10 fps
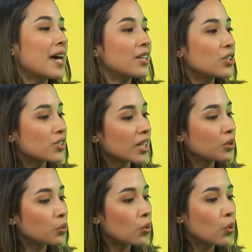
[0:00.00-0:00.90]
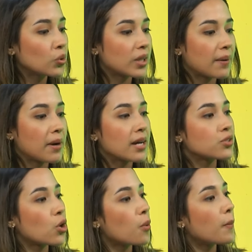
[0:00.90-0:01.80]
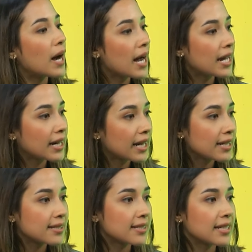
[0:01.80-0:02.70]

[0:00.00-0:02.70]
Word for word: Yo sé que tú trabajas con marcas